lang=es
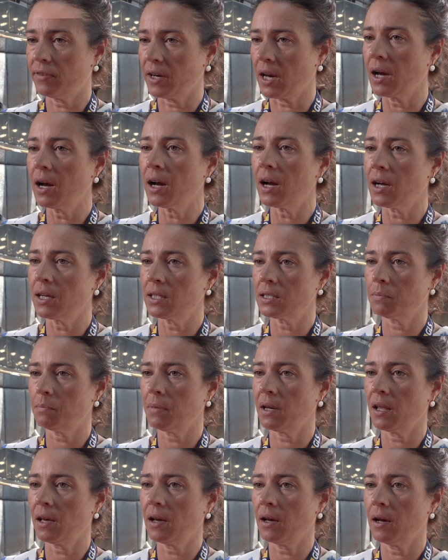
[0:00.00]
franjas
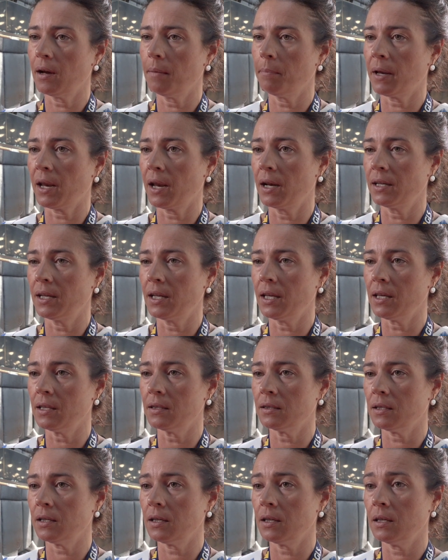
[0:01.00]
para, el
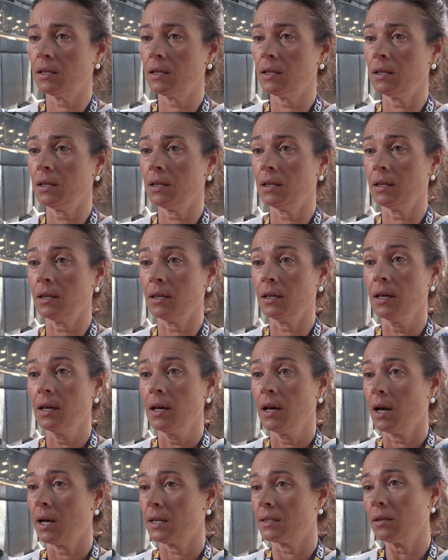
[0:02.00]
cliente y
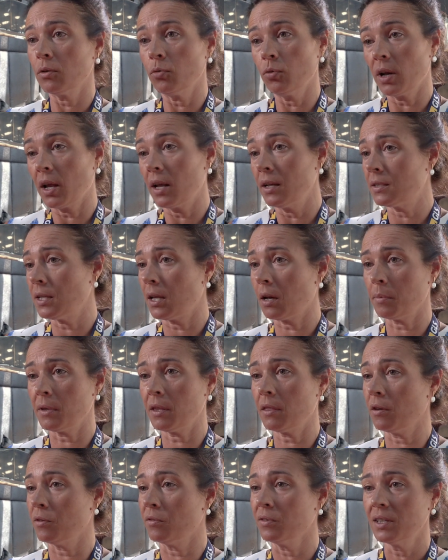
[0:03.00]
asegurar el
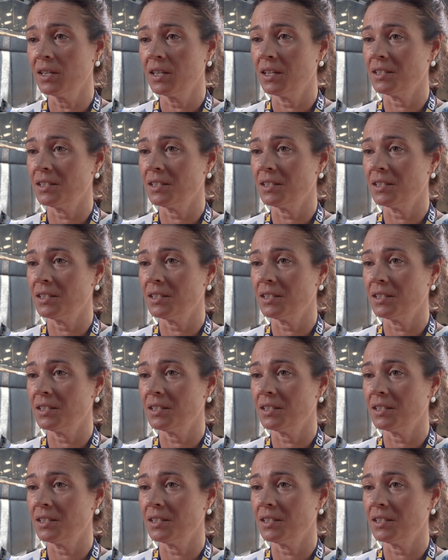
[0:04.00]
servicio.